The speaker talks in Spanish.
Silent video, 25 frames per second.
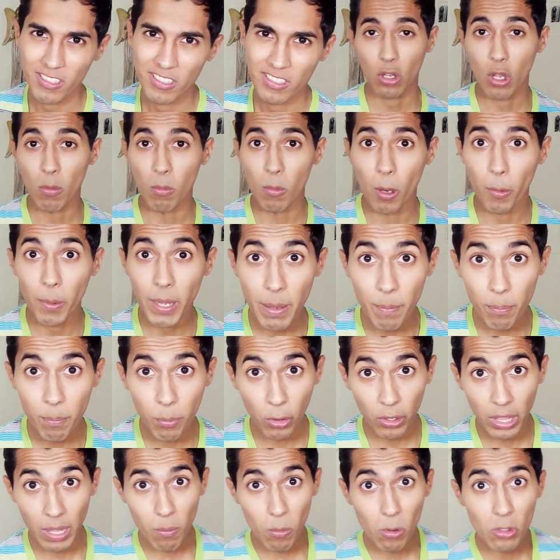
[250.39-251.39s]
Como ven,
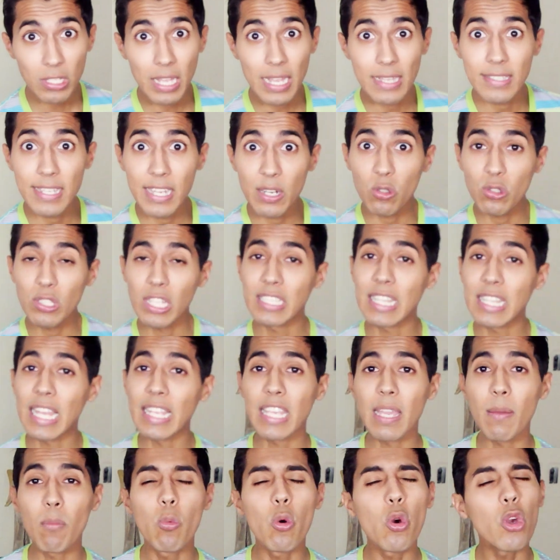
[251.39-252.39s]
podemos hacer un
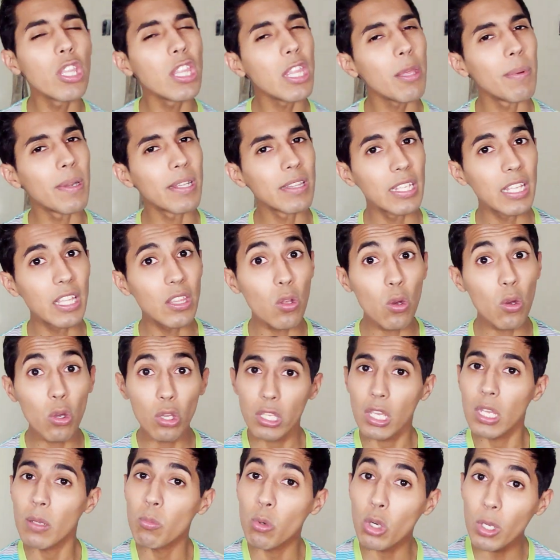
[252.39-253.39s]
detalle muy divertido
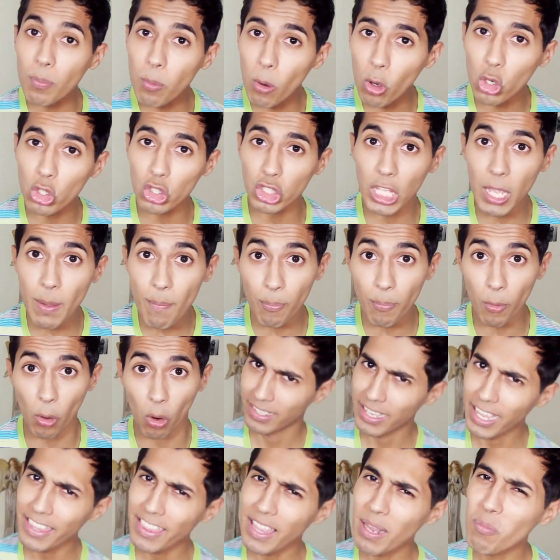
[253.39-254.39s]
y en muy poco tiempo.
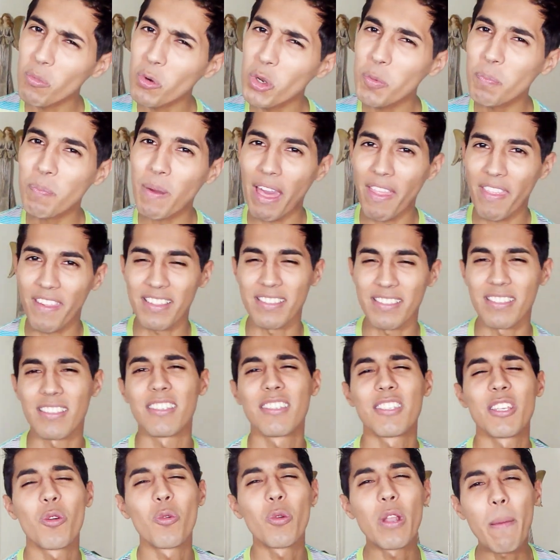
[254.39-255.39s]
Quedan muy padres y
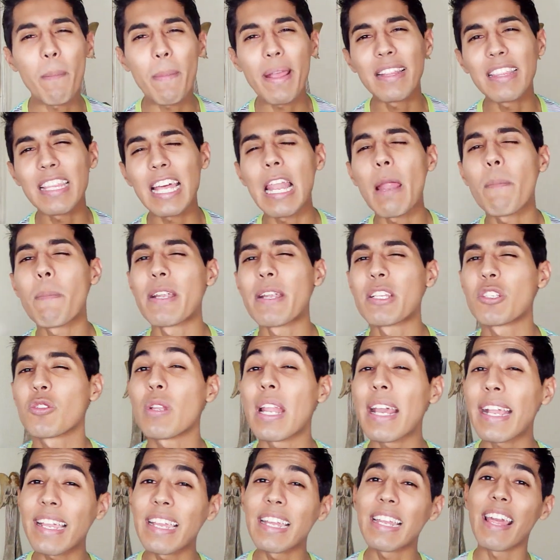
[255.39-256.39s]
seguramente a la
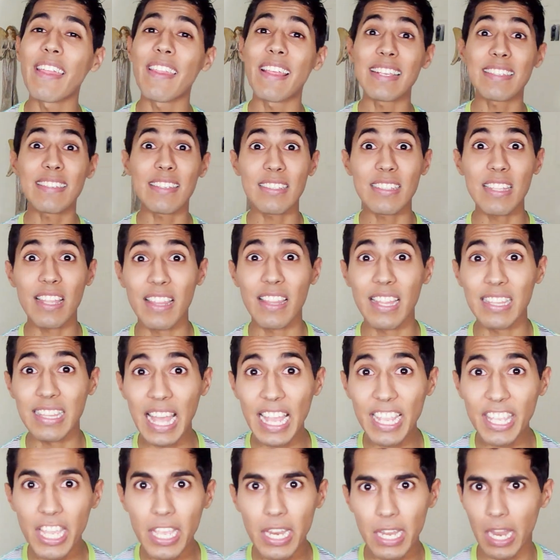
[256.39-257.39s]
persona que le des este
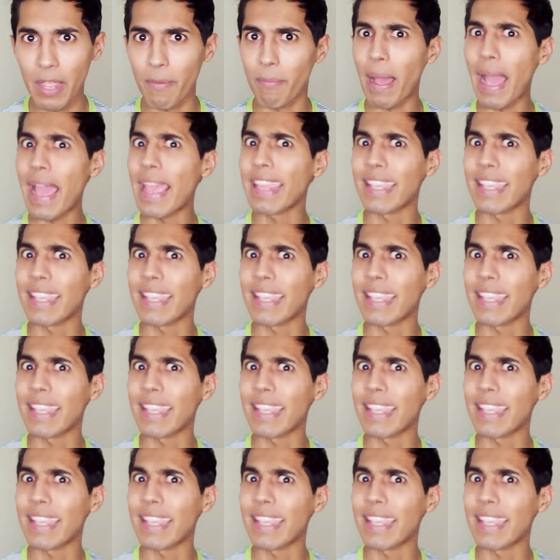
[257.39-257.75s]
detalle le va a